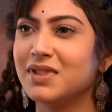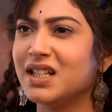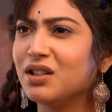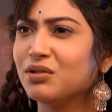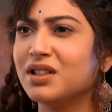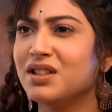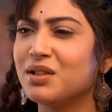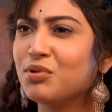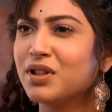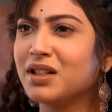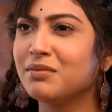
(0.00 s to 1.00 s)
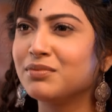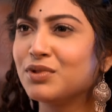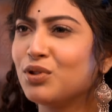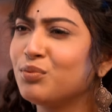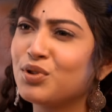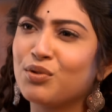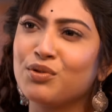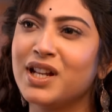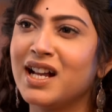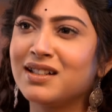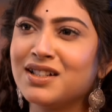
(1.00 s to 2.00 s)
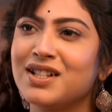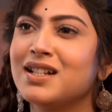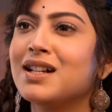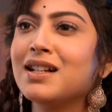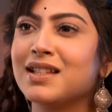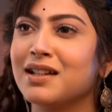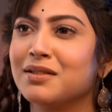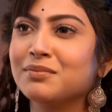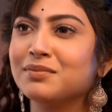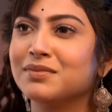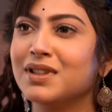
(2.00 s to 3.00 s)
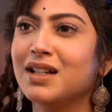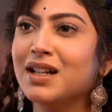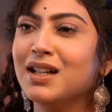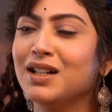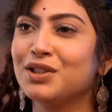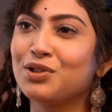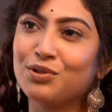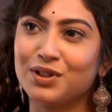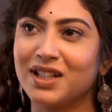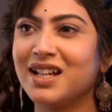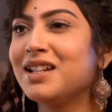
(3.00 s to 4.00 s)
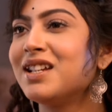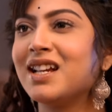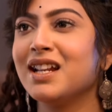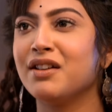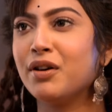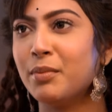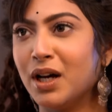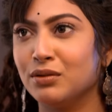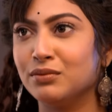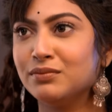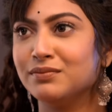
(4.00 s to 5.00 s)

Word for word: এটা ওদের জীবনের খুব জরুরি একটা শিক্ষা স্যার ছোট থেকেই শিখে নেওয়া ভালো